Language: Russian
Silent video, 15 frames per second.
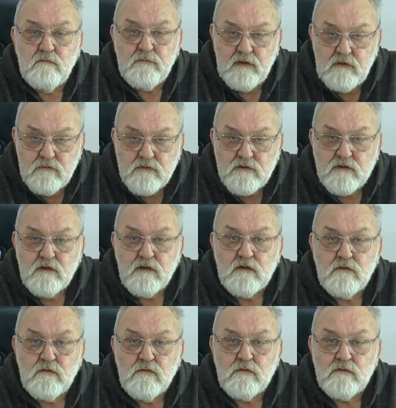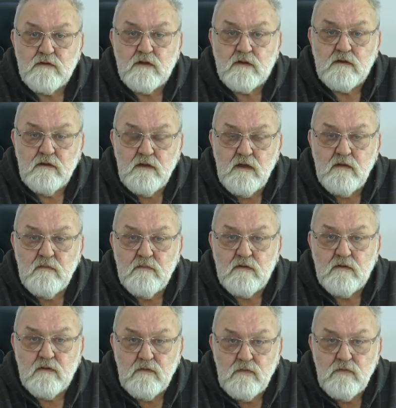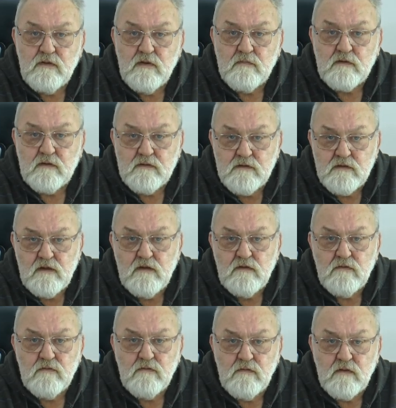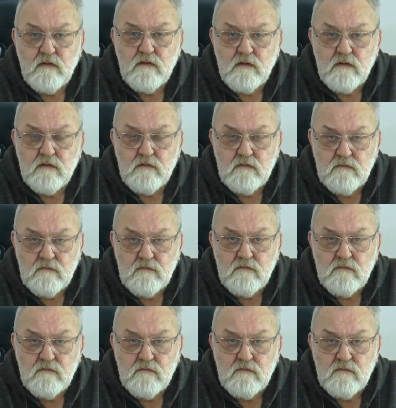по-людски отнесся к нам, к людям, к населению города.